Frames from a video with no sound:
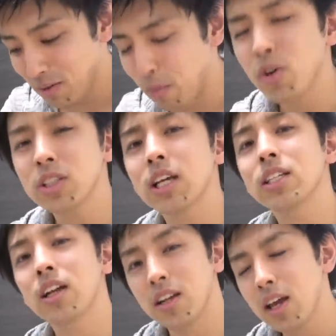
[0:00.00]
もしか
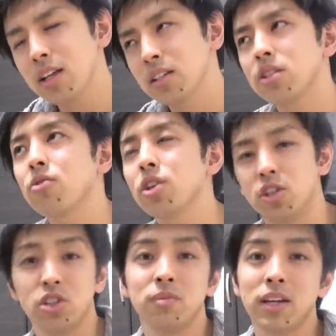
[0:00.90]
したらね、すご
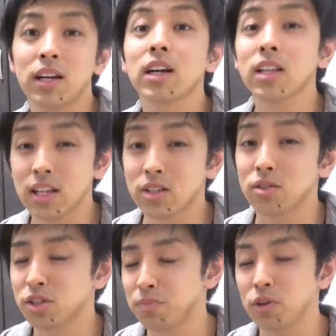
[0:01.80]
い有名な方で、
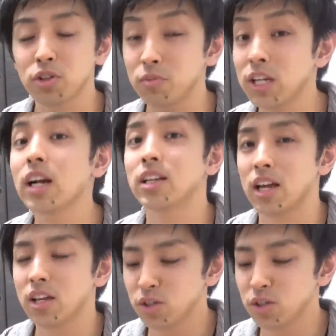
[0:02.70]
その出品、ちょ、知らないで、